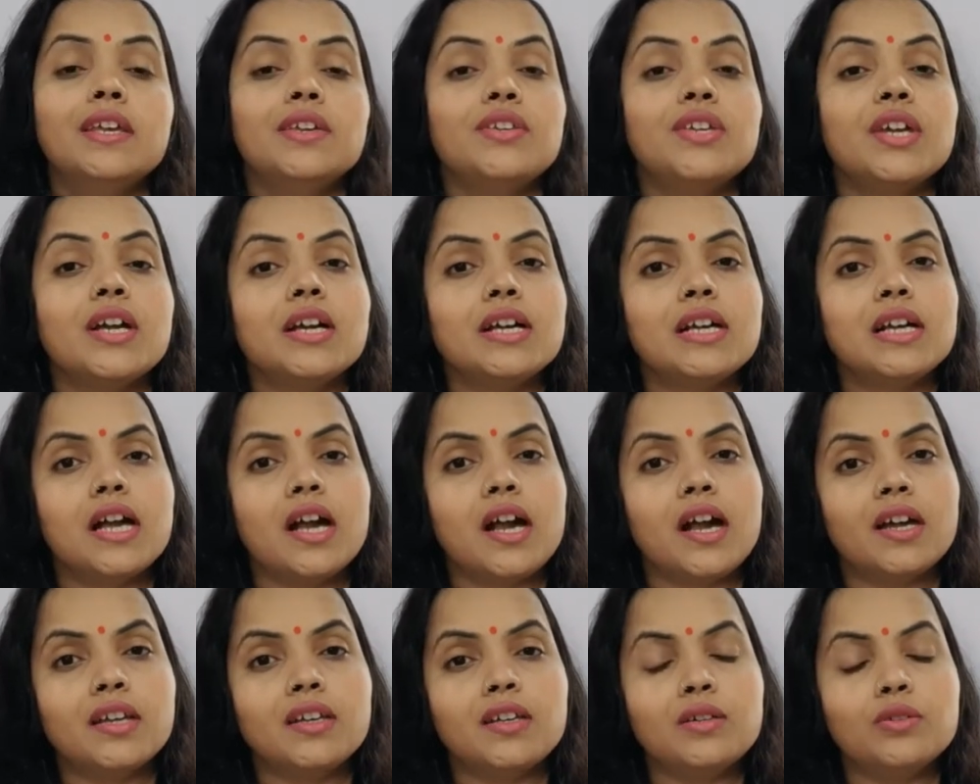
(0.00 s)
क्या
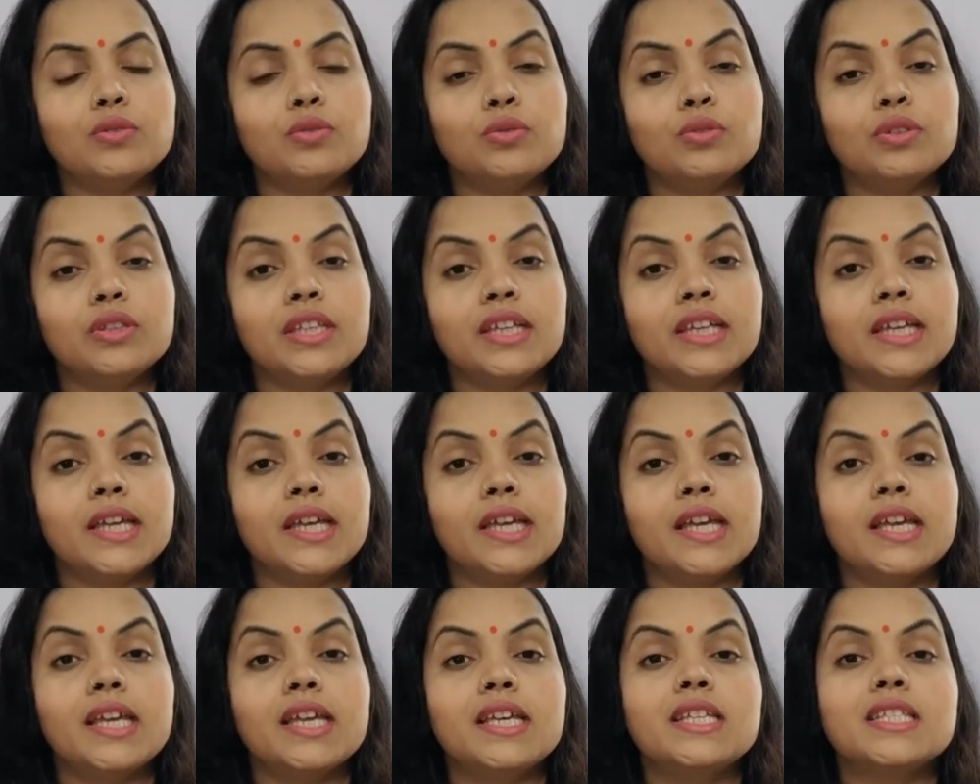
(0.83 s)
कारण होते
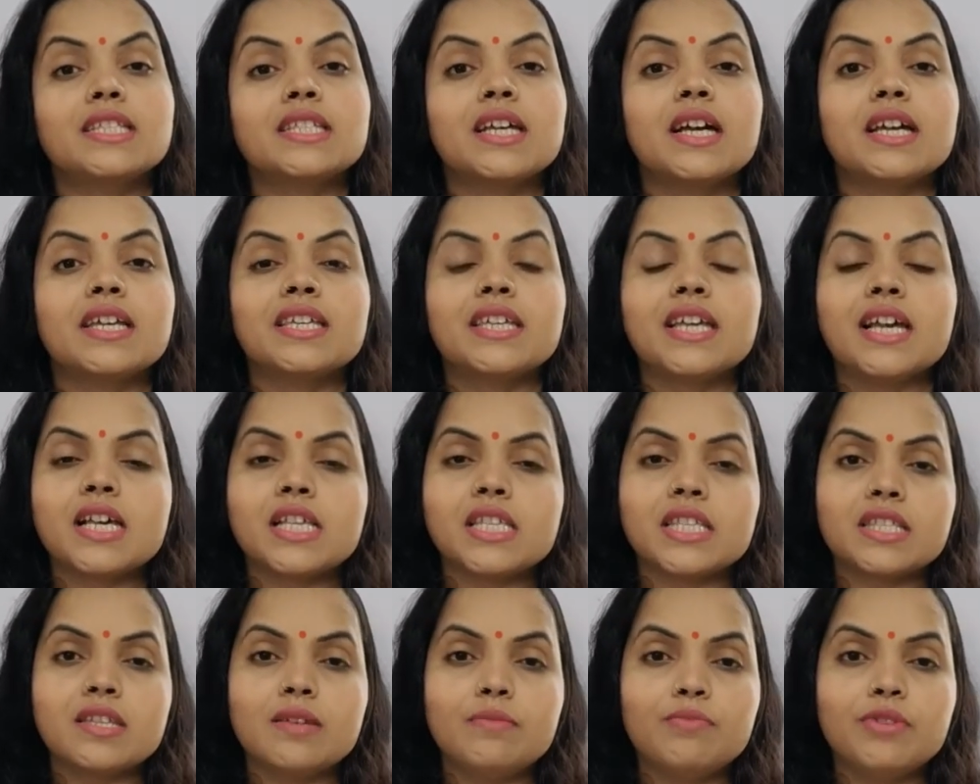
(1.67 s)
हैं इसका क्या
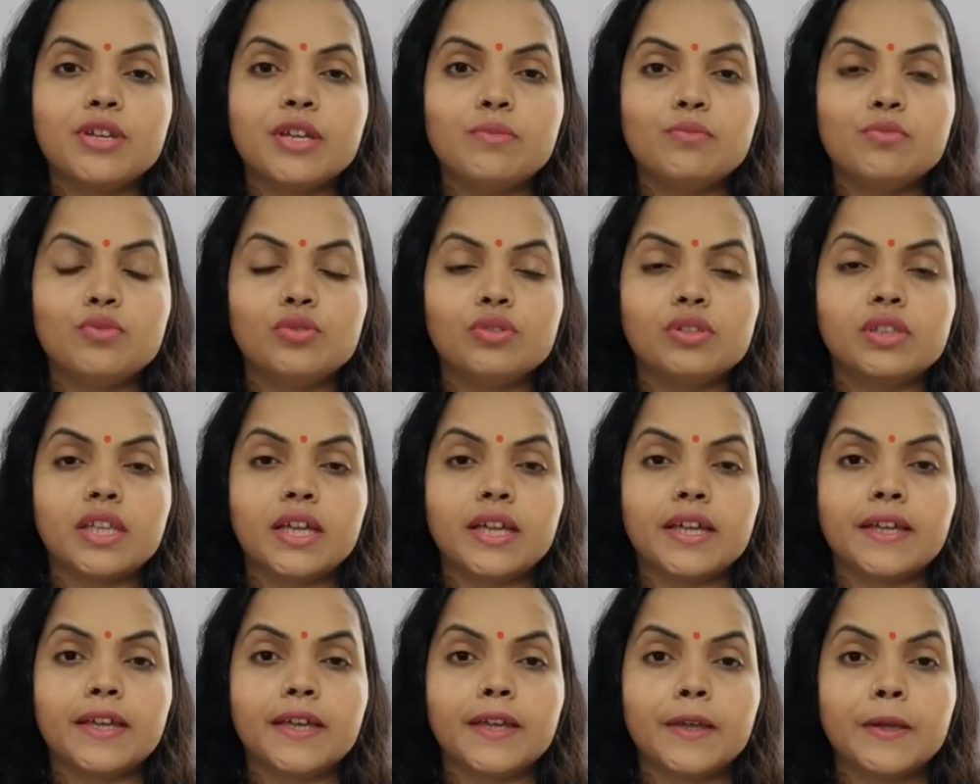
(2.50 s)
सिम्टम होता
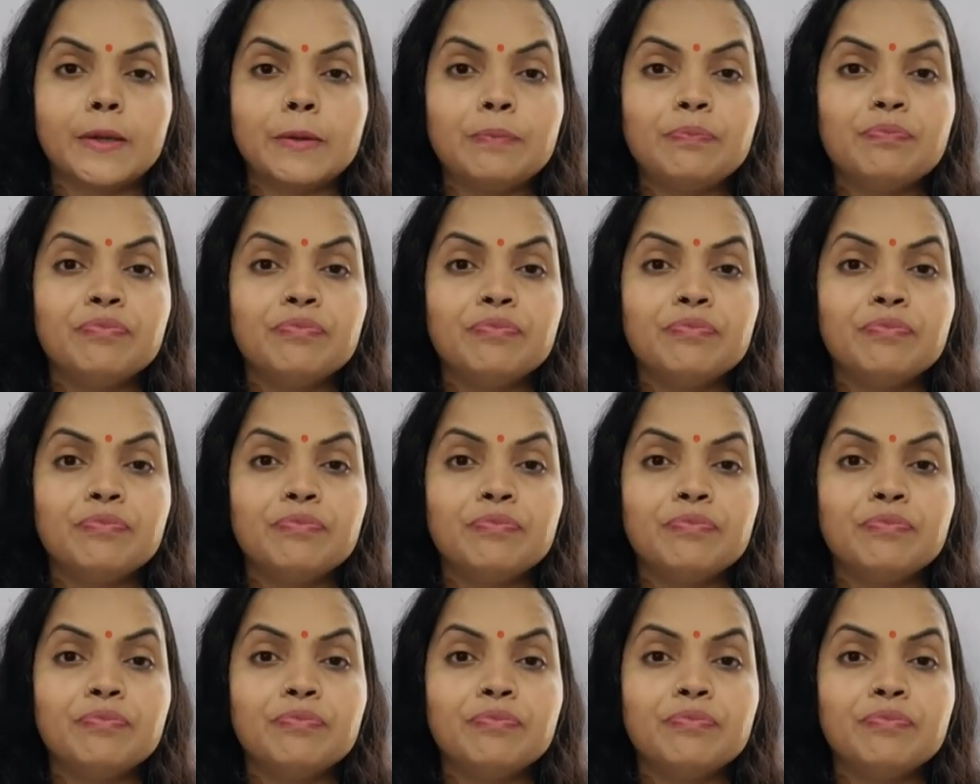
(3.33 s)
है